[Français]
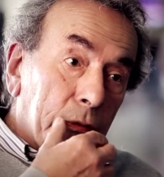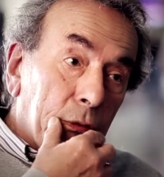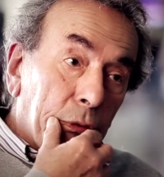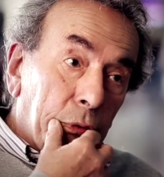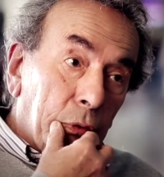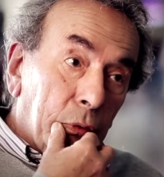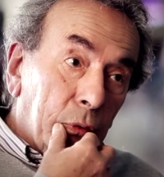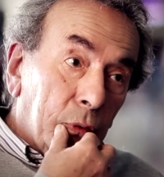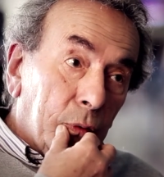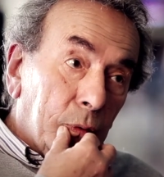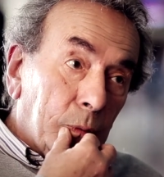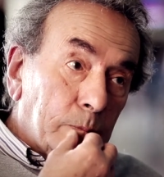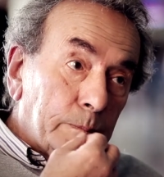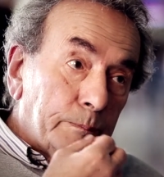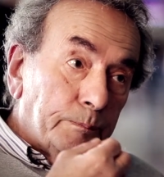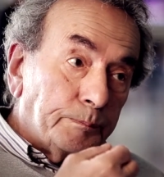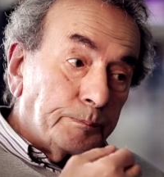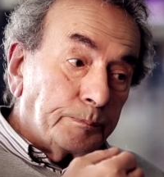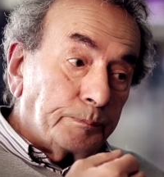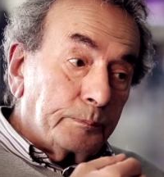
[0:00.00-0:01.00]

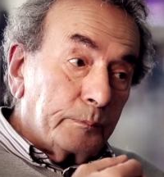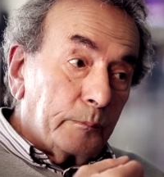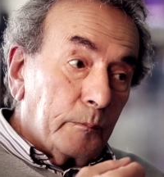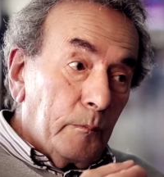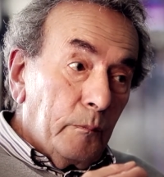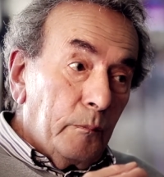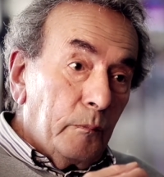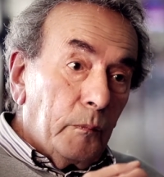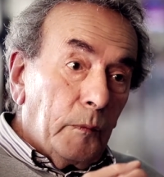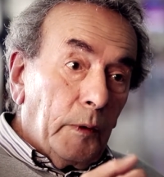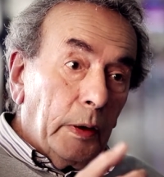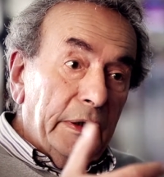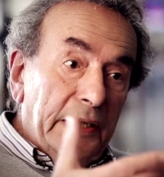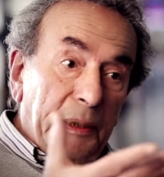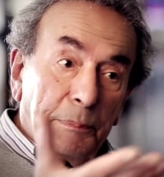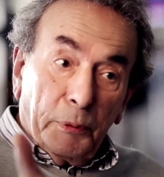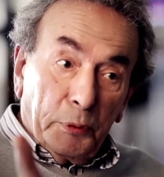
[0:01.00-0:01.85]
des